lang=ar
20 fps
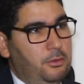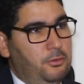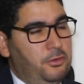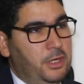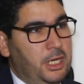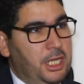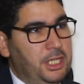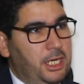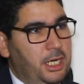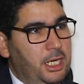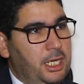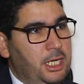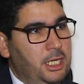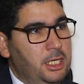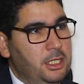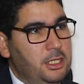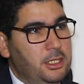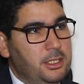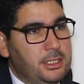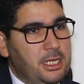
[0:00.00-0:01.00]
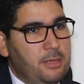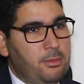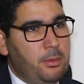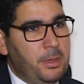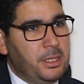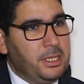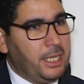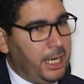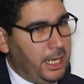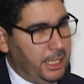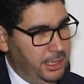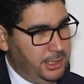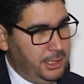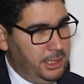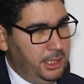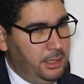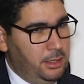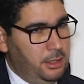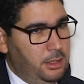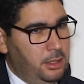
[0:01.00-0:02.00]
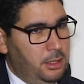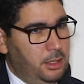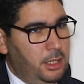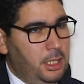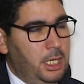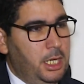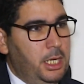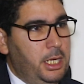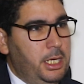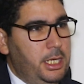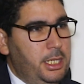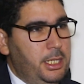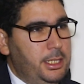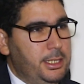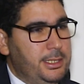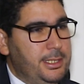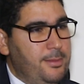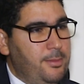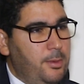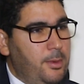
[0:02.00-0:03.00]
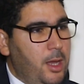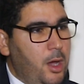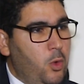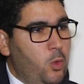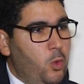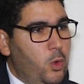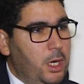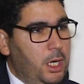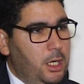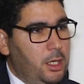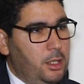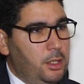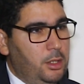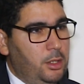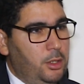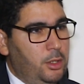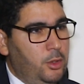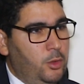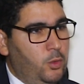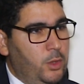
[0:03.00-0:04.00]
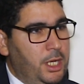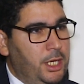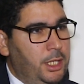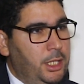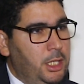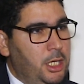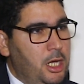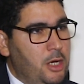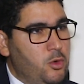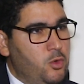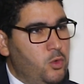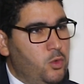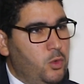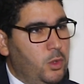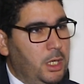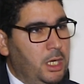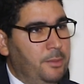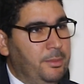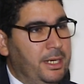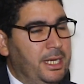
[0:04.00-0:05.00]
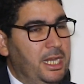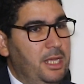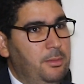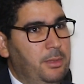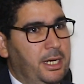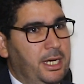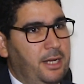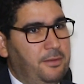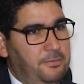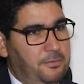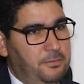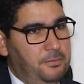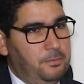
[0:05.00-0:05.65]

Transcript: في نظري كاين سببان رئيسيان السبب الاول هو انه المغرب عرف